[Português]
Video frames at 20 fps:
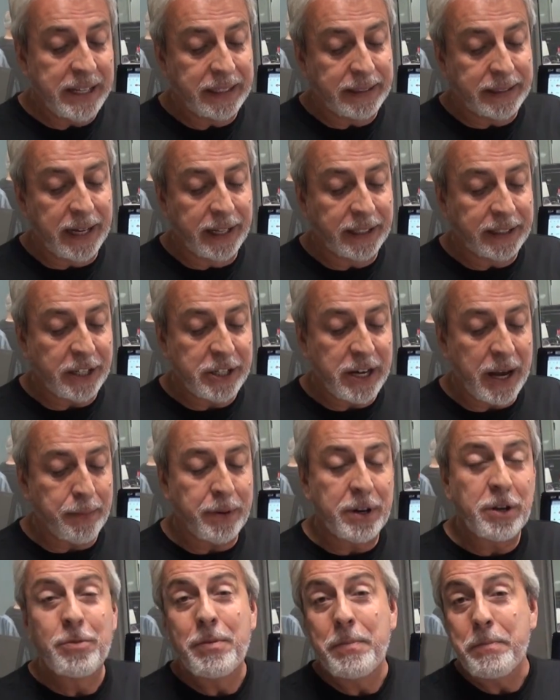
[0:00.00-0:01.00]
E 30 de
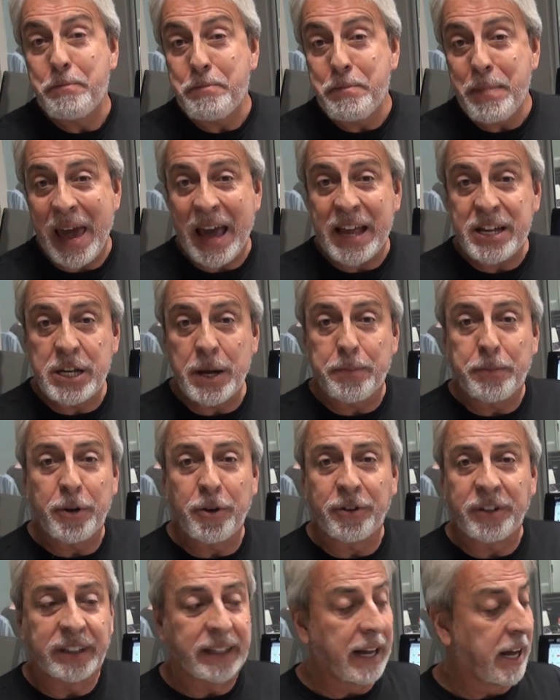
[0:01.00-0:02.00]
abril, média
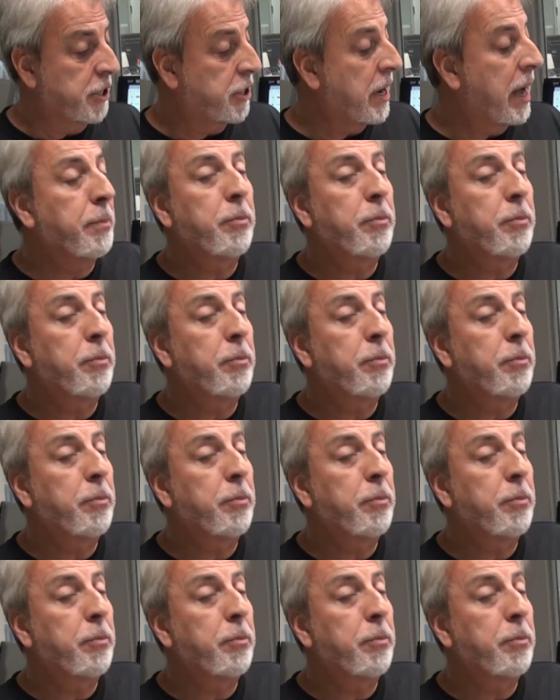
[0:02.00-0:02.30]
prioridade.